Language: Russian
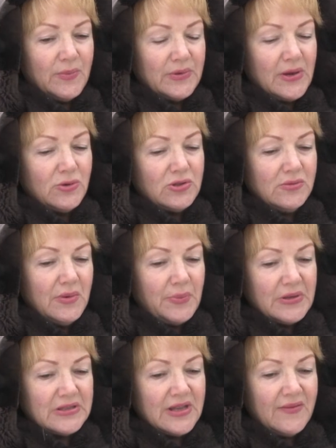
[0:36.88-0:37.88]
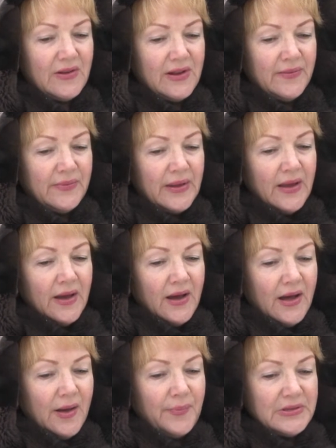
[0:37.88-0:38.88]
потому что мы представили
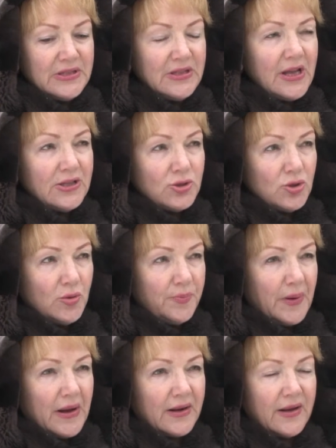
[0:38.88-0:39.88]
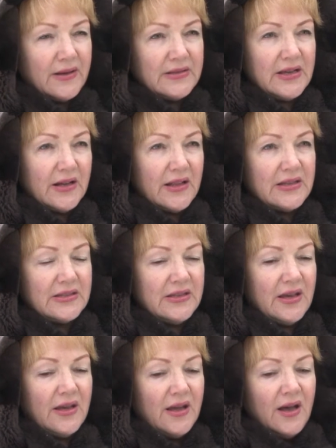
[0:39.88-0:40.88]
а, презентацию парка
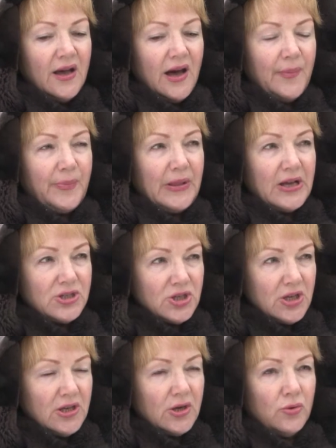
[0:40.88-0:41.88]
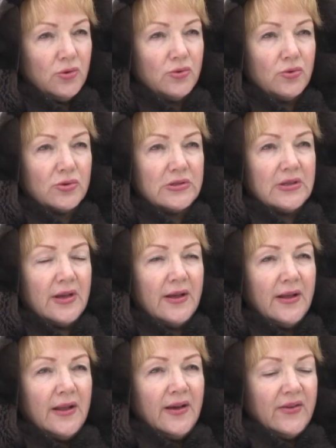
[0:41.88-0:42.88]
согласно а, положению конкурса.
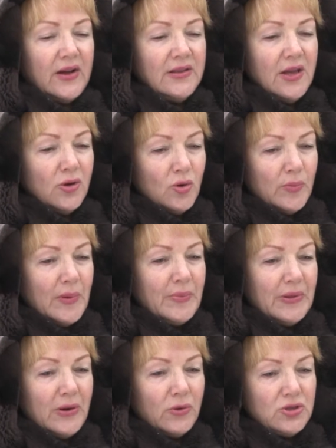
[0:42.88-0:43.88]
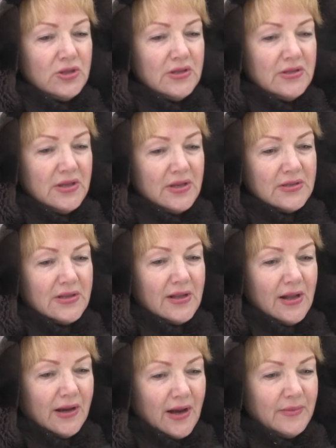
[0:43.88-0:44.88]
Входная группа была очень интересна
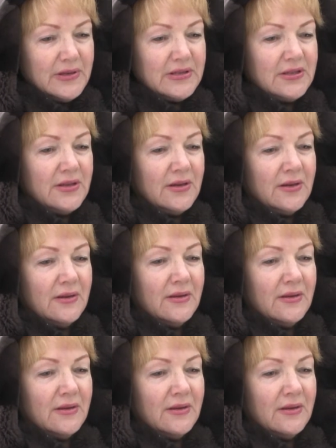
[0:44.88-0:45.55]
для комиссии